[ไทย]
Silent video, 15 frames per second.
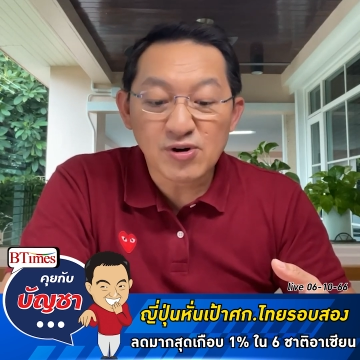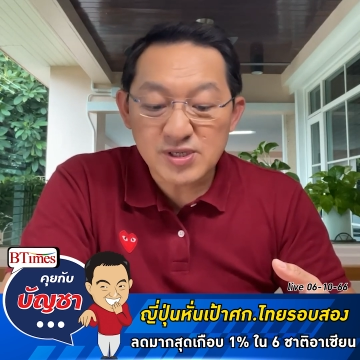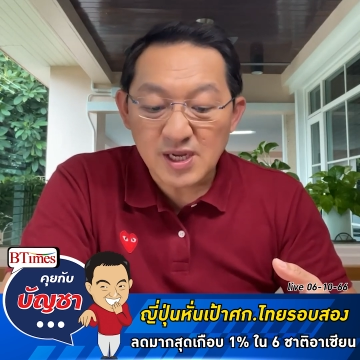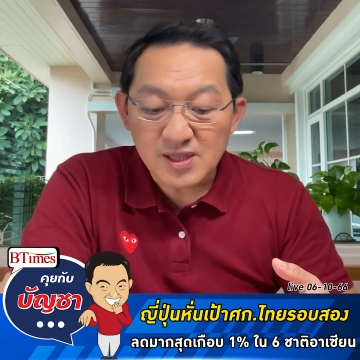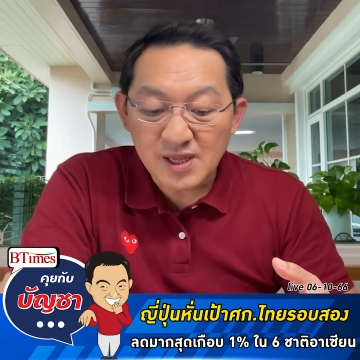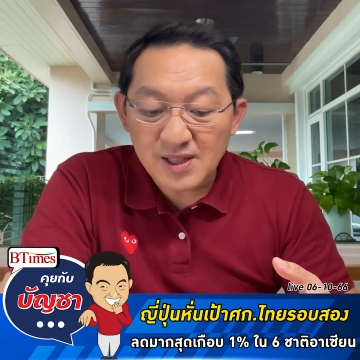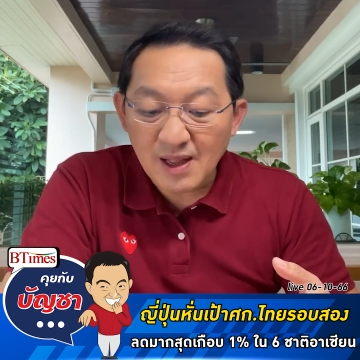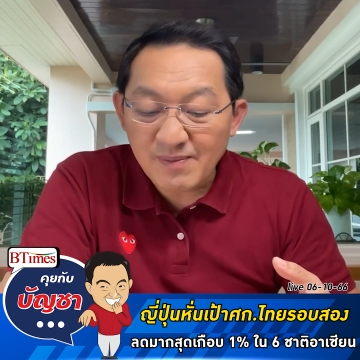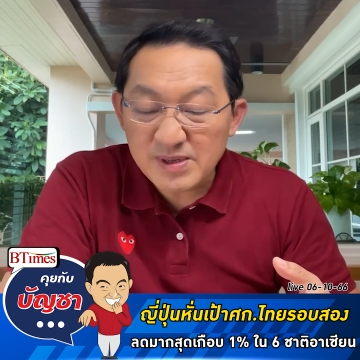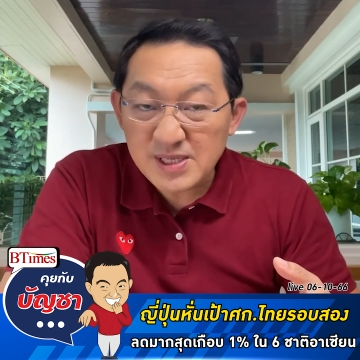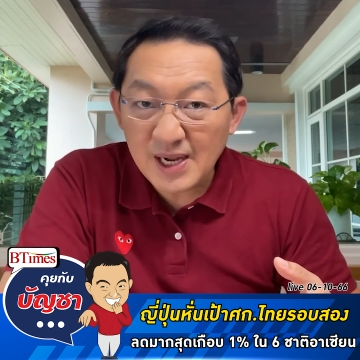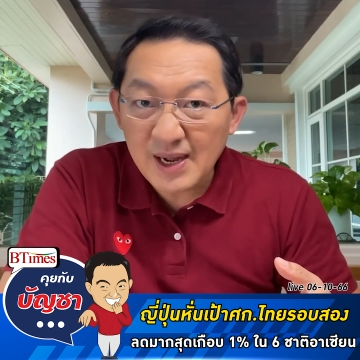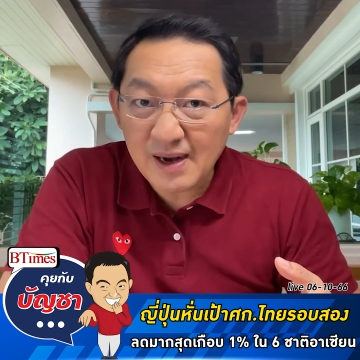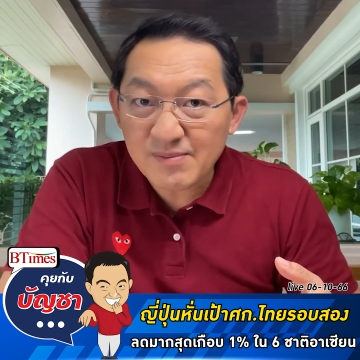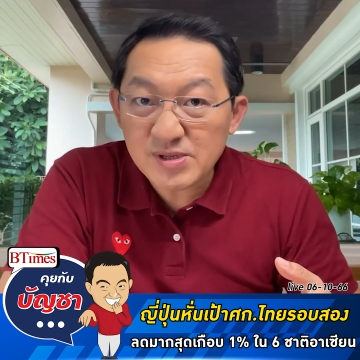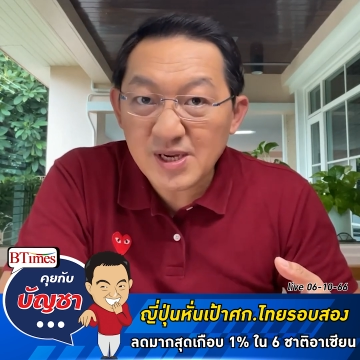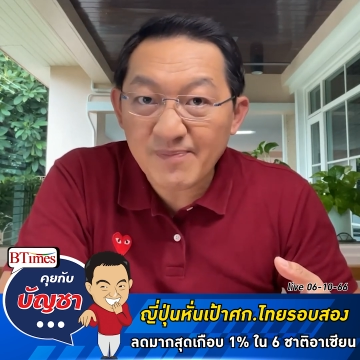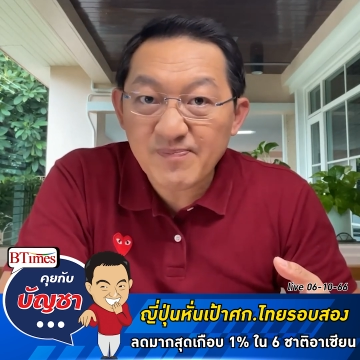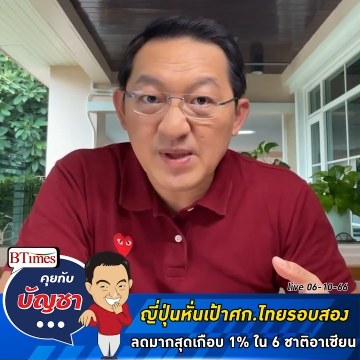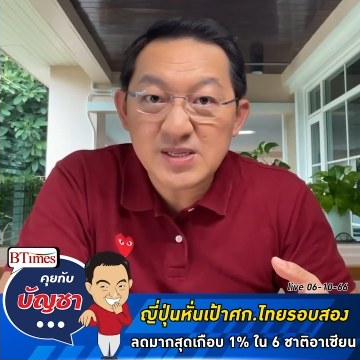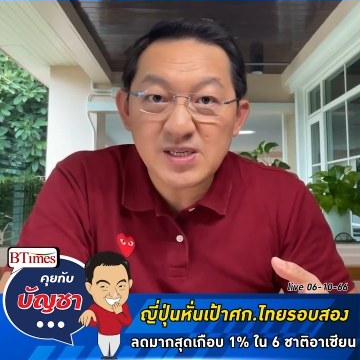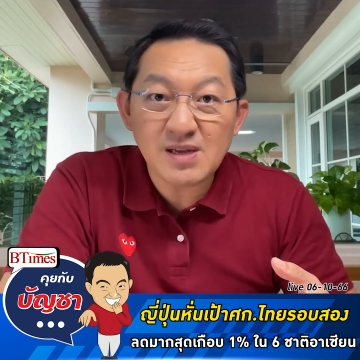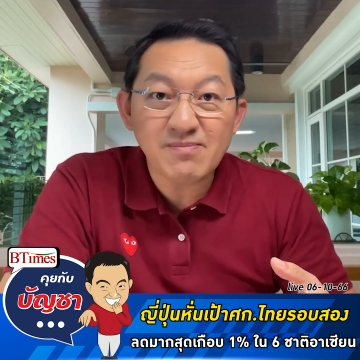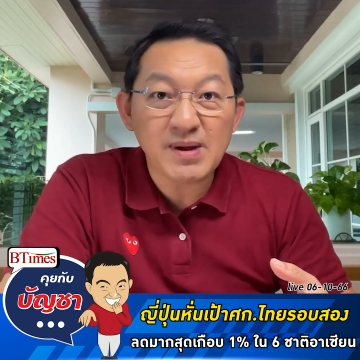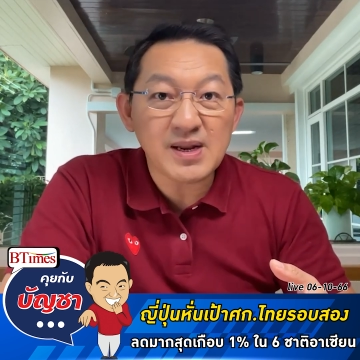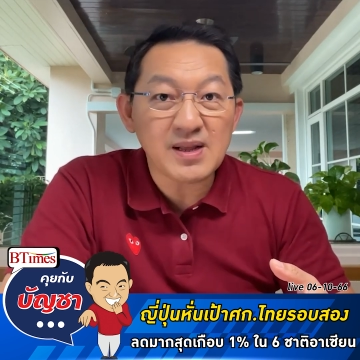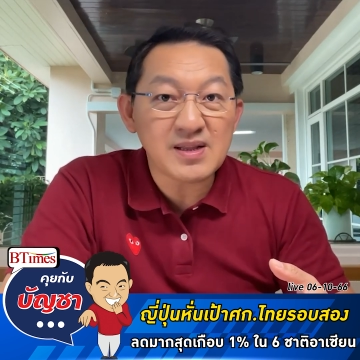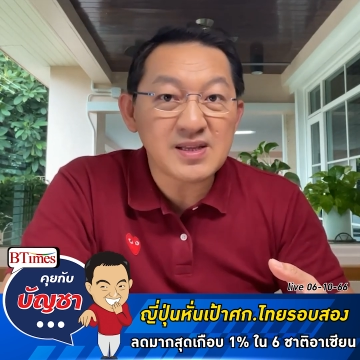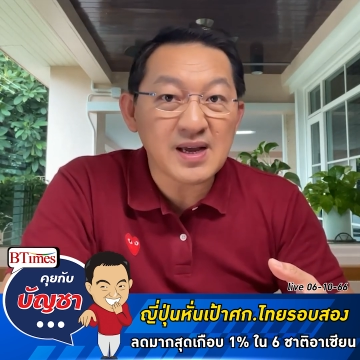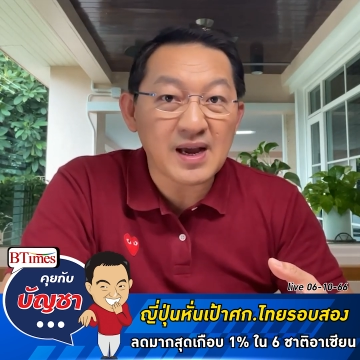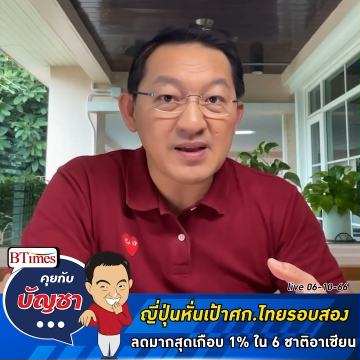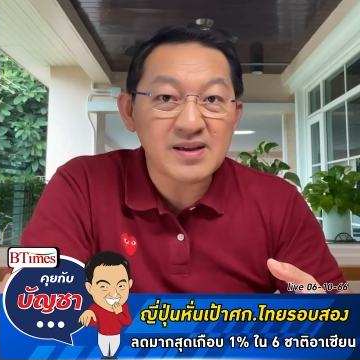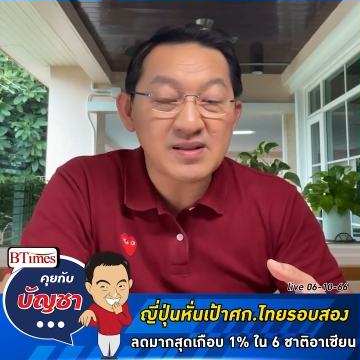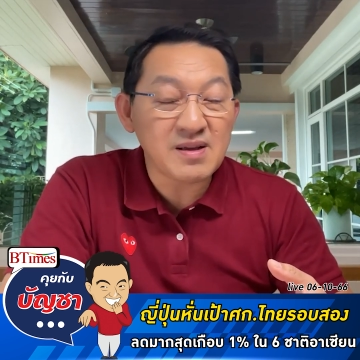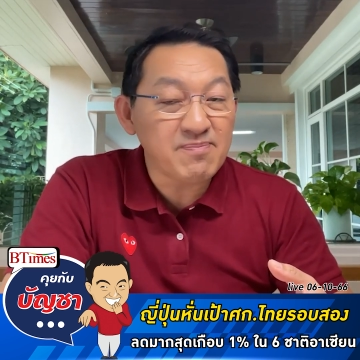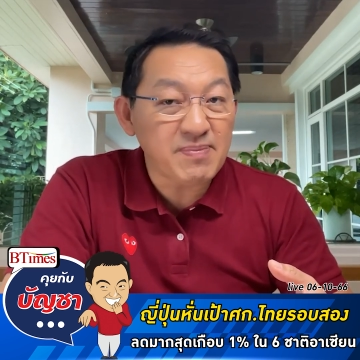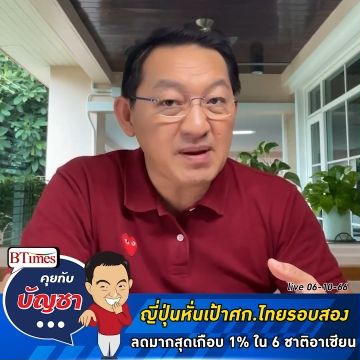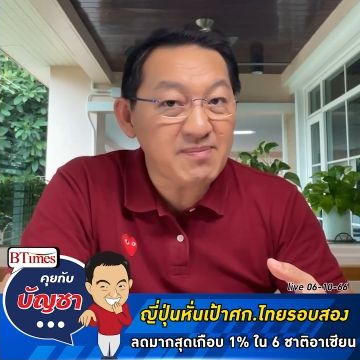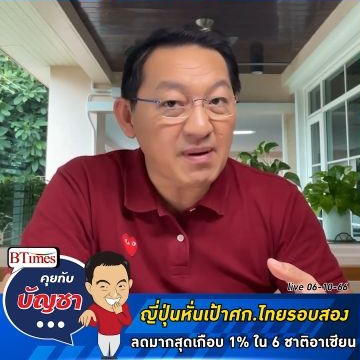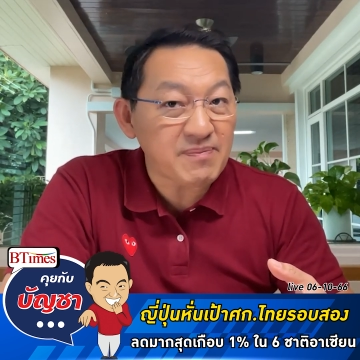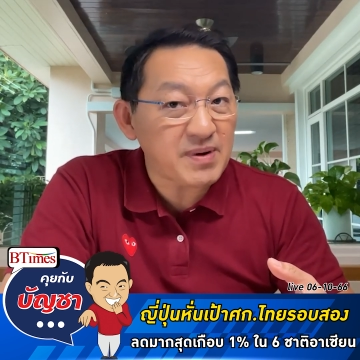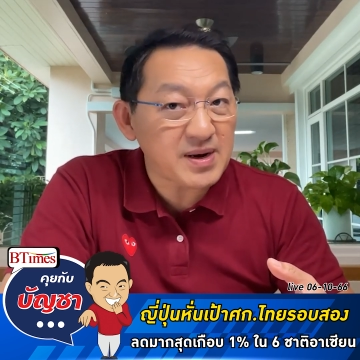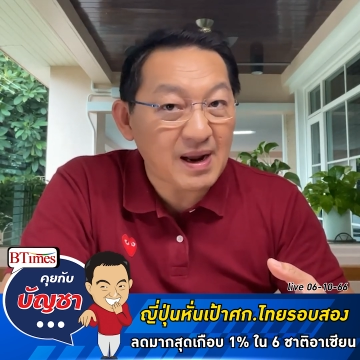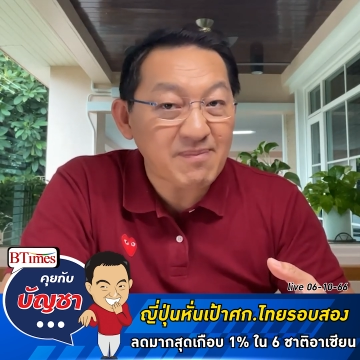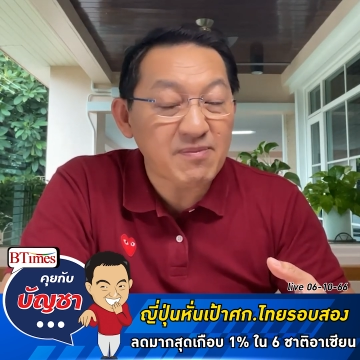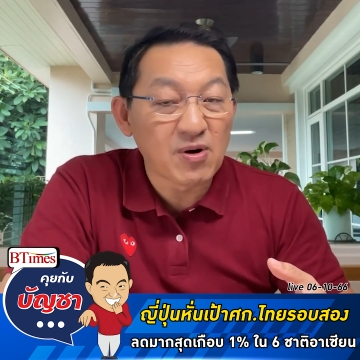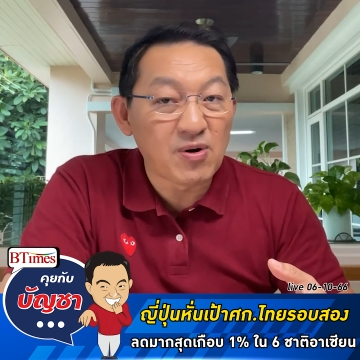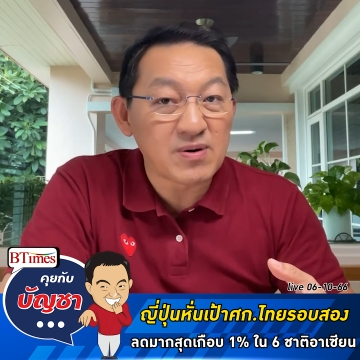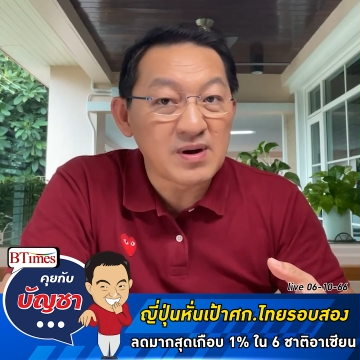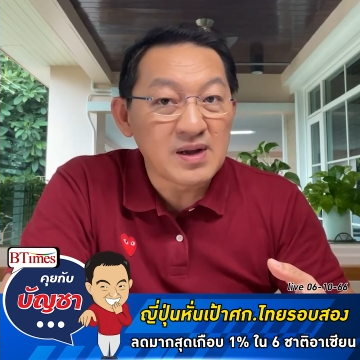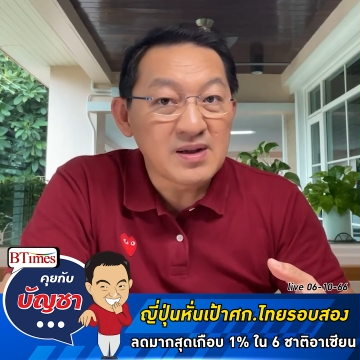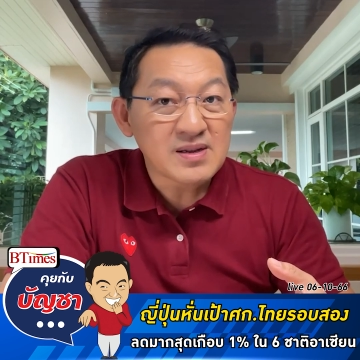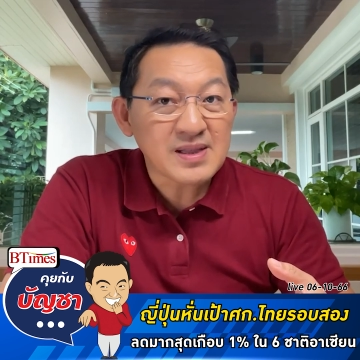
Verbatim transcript: บริษัทที่ทำอสังหาริมทรัพย์ในจีนแผ่นดินใหญ่ที่เป็นแบบระดับโลก